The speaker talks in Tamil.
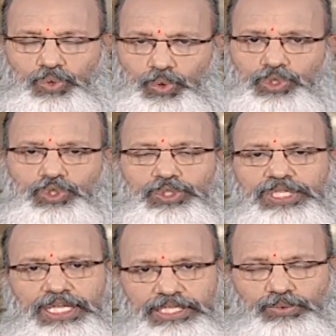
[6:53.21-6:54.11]
கொஞ்சம்
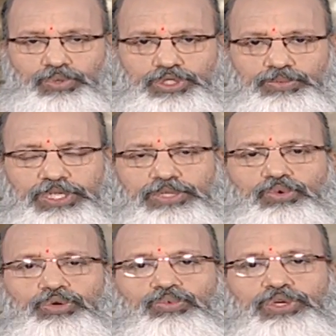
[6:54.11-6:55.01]
தான் அதில் ஒரு ஸ்பூன் வந்து
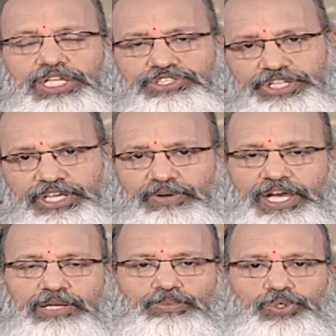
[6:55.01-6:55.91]
ஒரு மூணு நாலு சிட்டிக்கு
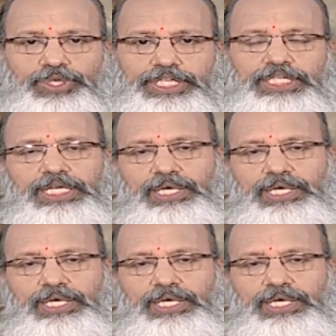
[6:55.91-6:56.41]
வாயில் போட்டுட்டு